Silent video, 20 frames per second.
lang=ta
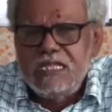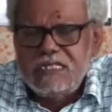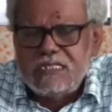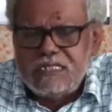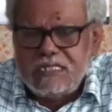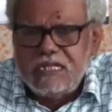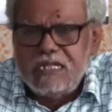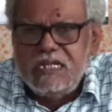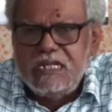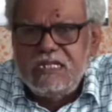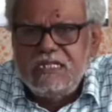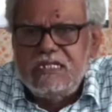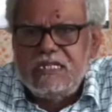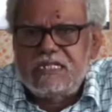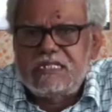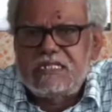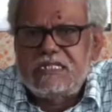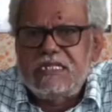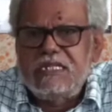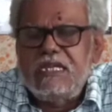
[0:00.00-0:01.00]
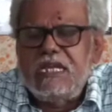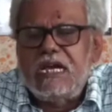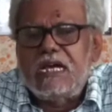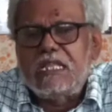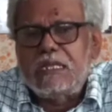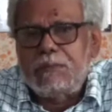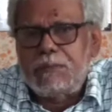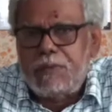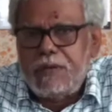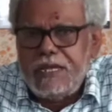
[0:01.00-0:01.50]
சிங்கிள் ஜெர்சி
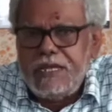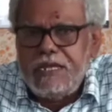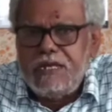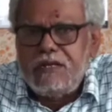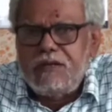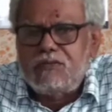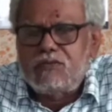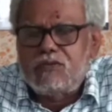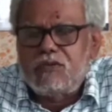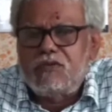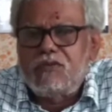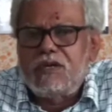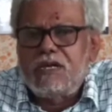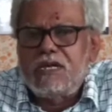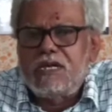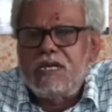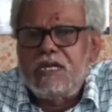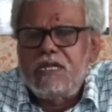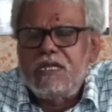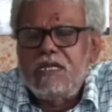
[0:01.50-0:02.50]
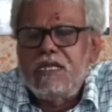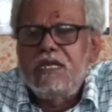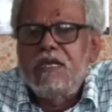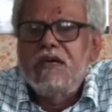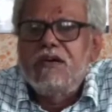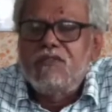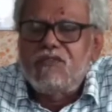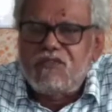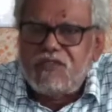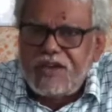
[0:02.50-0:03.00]
அதை பிளைன்னு சொல்லுவாங்க
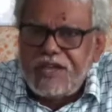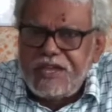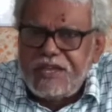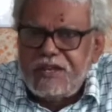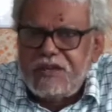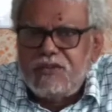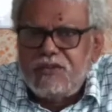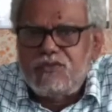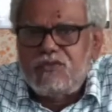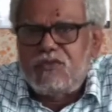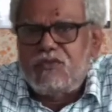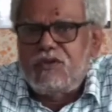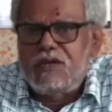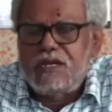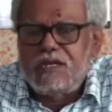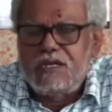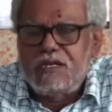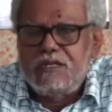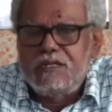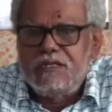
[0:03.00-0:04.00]
ஃபைன்னு சொல்லுவாங்க